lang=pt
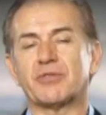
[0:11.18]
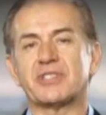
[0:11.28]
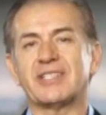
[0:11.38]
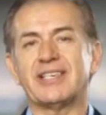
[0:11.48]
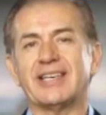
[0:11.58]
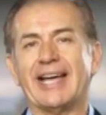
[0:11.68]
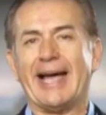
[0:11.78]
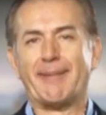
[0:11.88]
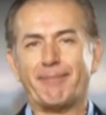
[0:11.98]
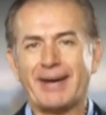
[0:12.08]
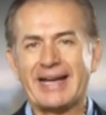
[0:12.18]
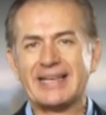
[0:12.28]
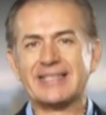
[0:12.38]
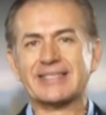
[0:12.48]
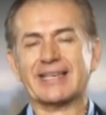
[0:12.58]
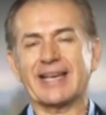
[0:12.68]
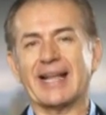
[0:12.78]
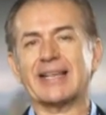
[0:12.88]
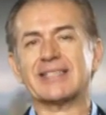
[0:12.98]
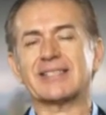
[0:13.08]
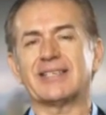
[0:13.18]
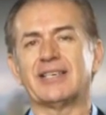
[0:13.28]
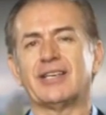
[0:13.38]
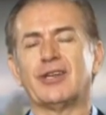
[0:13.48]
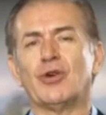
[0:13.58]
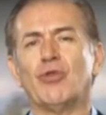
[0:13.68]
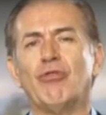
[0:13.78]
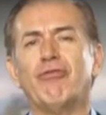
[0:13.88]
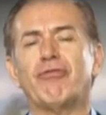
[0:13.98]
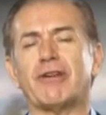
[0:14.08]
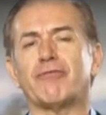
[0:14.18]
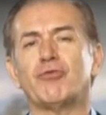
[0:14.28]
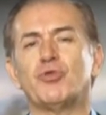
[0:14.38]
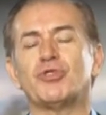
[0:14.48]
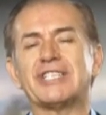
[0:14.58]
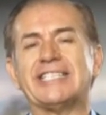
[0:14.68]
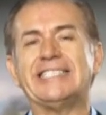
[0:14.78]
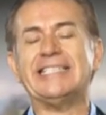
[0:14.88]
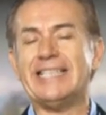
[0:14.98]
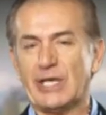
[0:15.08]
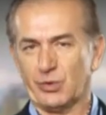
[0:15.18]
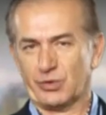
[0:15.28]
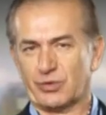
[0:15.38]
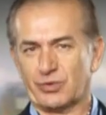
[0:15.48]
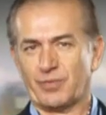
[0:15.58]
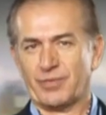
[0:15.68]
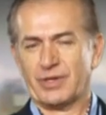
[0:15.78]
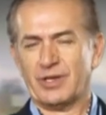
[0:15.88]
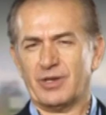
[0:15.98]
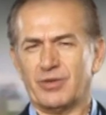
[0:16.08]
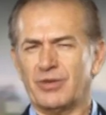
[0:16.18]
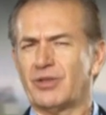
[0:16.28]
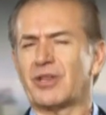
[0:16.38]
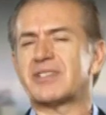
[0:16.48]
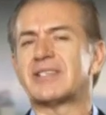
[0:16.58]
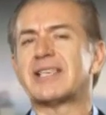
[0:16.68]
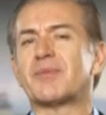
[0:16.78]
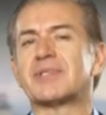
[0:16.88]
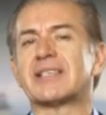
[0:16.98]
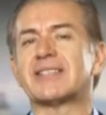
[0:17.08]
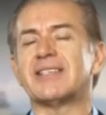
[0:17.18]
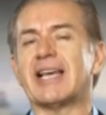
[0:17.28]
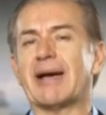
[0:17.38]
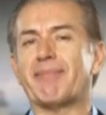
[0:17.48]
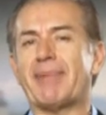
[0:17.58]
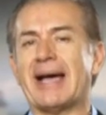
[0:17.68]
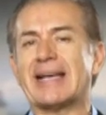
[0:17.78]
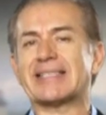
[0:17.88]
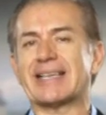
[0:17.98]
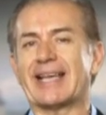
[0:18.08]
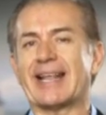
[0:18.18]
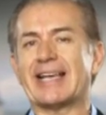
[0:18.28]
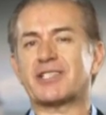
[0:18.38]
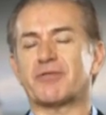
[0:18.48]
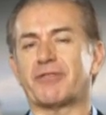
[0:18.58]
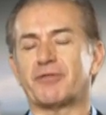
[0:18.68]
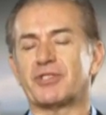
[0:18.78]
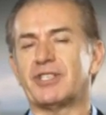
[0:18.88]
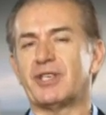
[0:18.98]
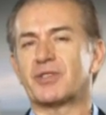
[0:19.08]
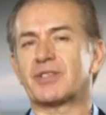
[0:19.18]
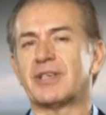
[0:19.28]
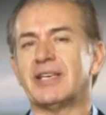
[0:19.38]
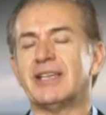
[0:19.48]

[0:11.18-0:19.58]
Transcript: a você a paz, a graça, o favor de Deus. Quando nós dizemos assim, a paz, a graça, o favor de Deus,